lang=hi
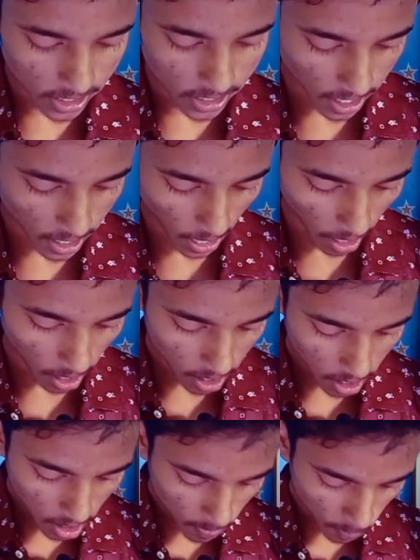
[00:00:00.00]
जाएगा
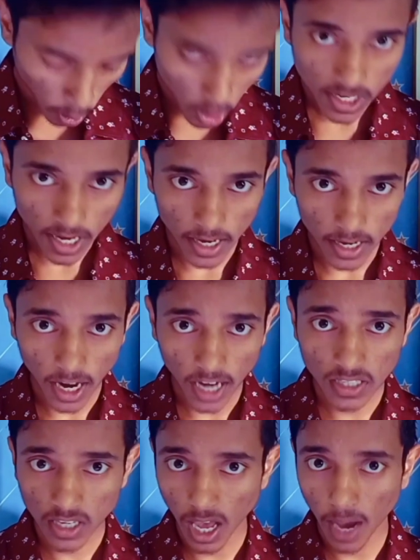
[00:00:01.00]
बहुत सारे
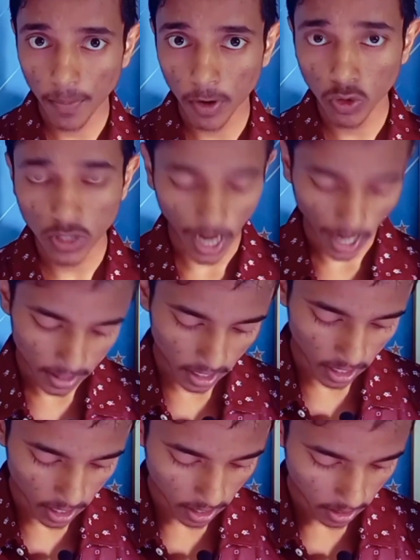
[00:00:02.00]
टास्क यहाँ पर रोज़ आते
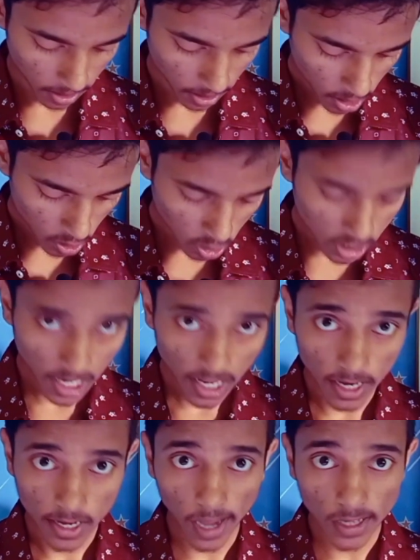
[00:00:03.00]
हैं तो चलिए
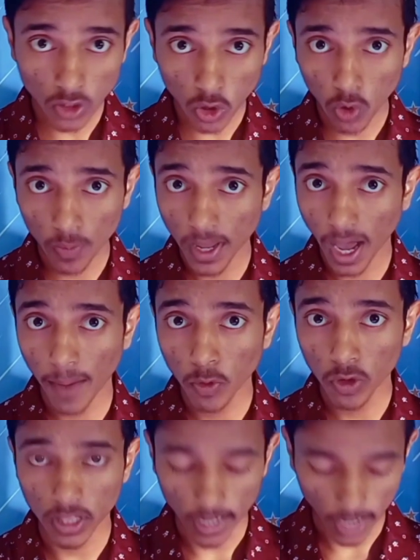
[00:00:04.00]
टास्क को भी
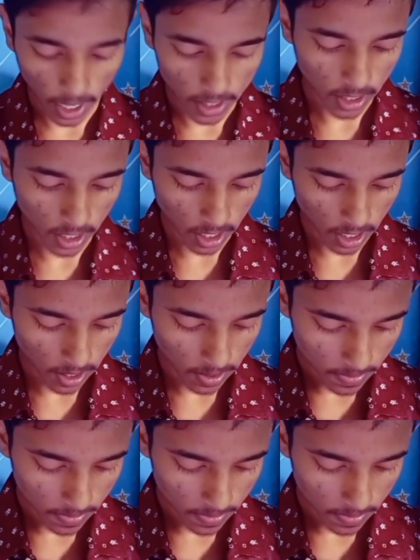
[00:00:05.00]
आपको दिखा देते हैं